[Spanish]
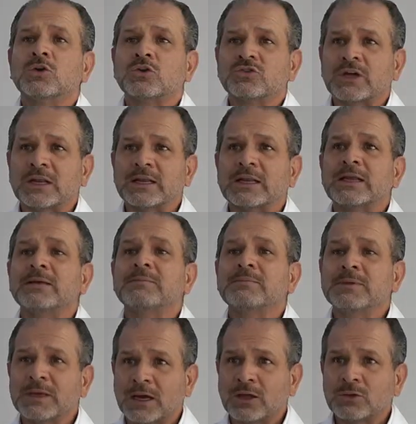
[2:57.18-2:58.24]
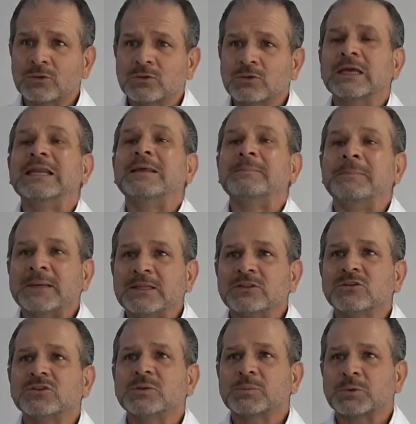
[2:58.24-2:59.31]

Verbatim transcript: nos han enviado elementos de